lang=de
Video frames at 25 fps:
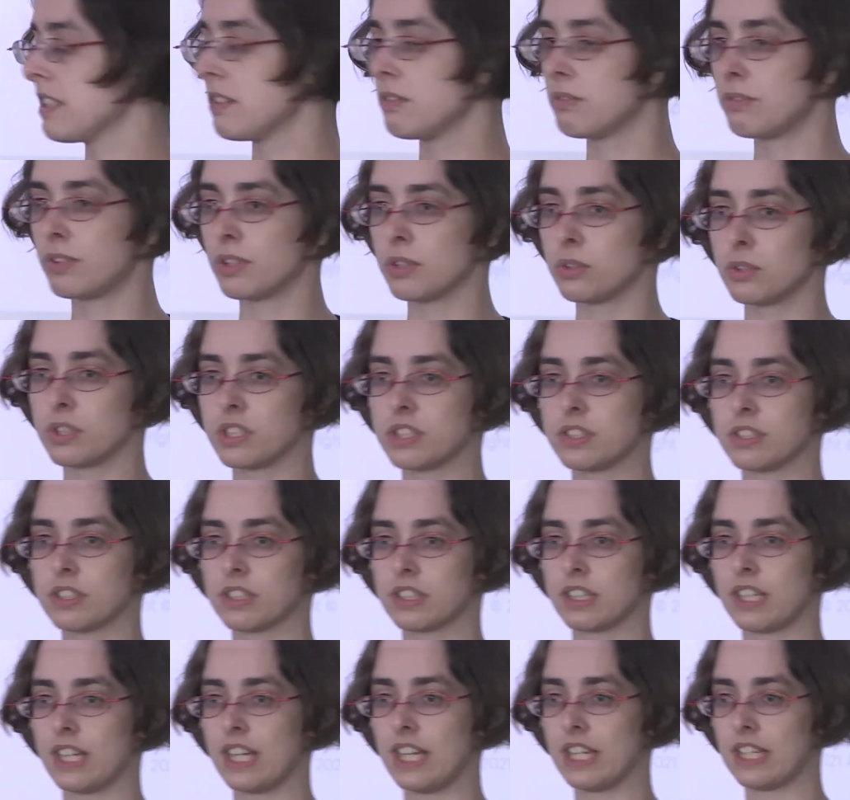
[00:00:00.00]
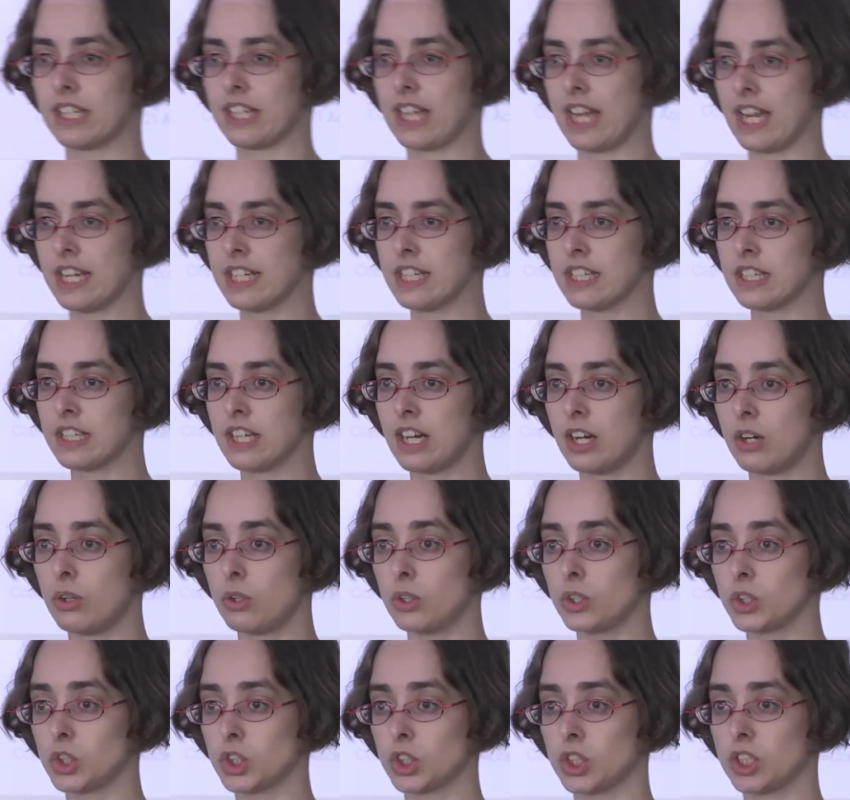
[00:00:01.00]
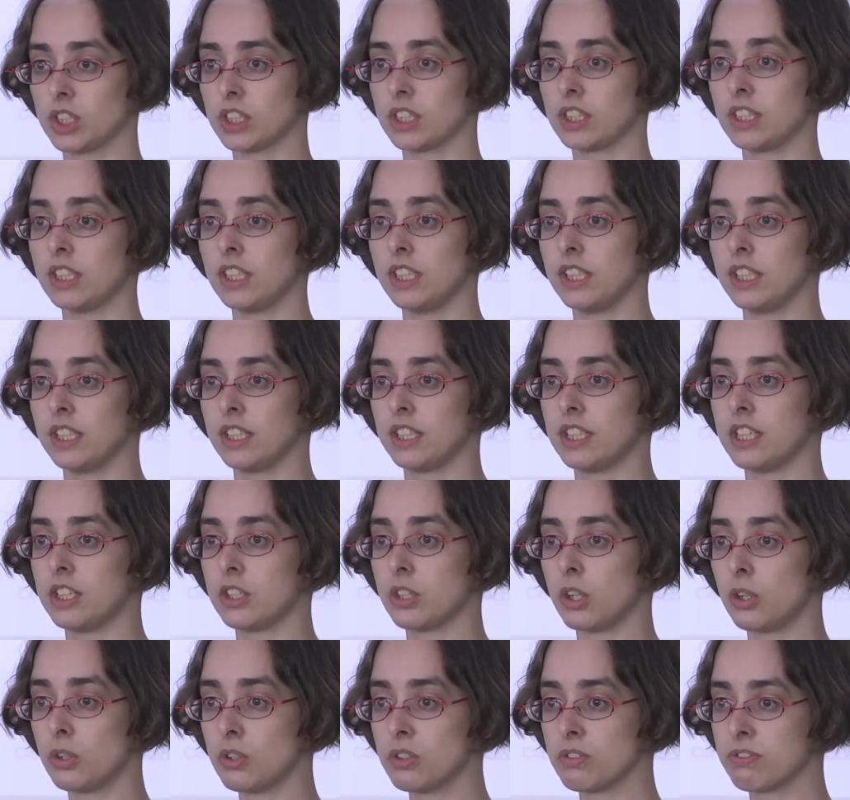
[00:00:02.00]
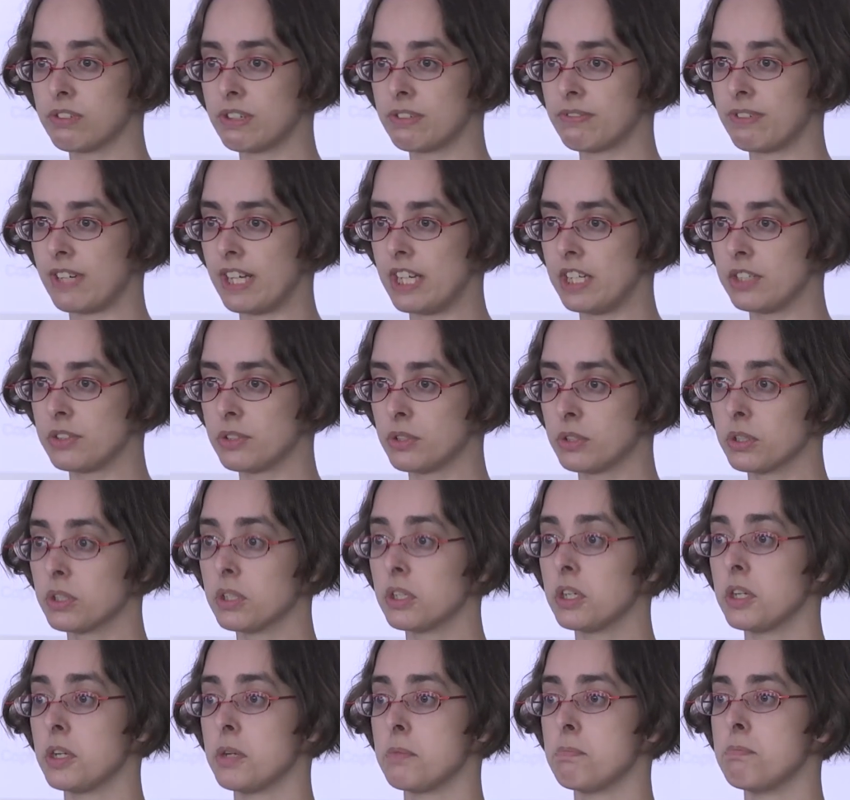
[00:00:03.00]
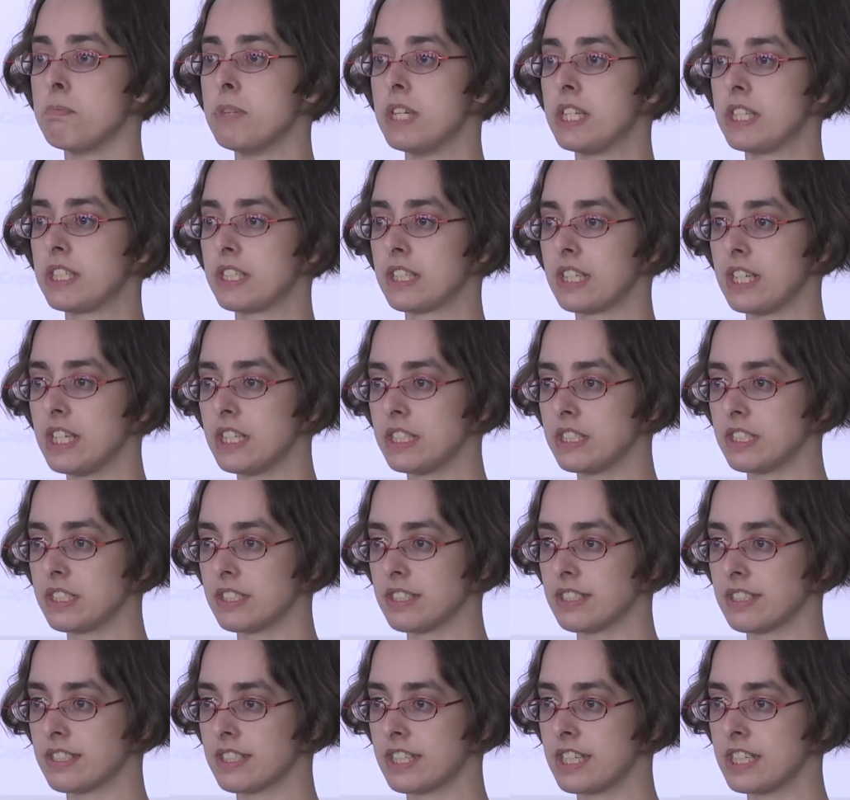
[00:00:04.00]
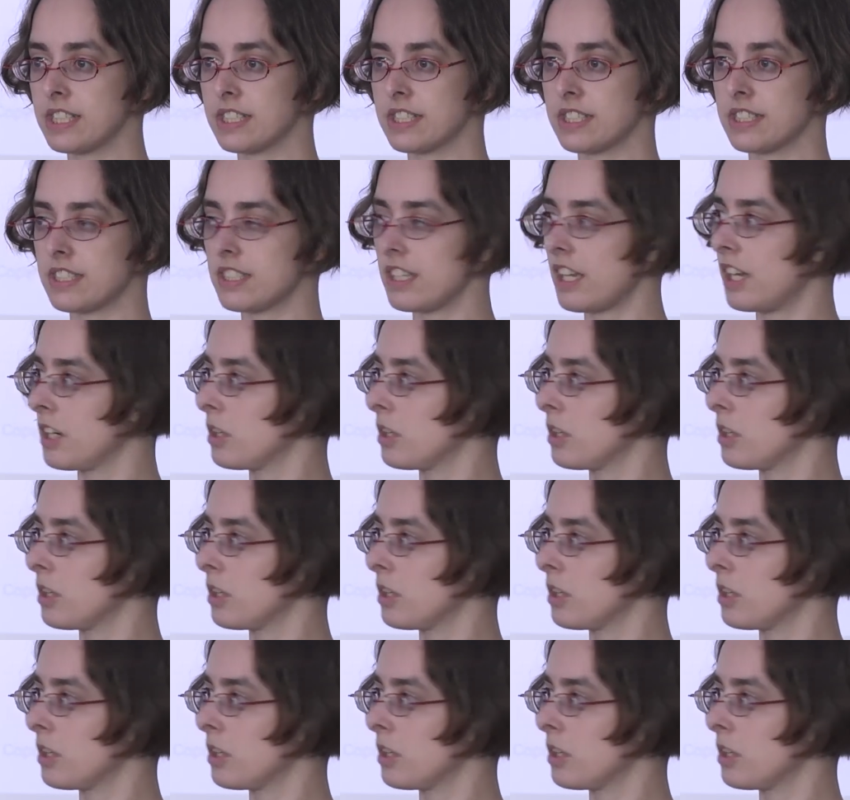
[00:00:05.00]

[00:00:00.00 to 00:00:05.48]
von uns äh, kennen auch schon die Codeverwaltung mit Git. Git ist ein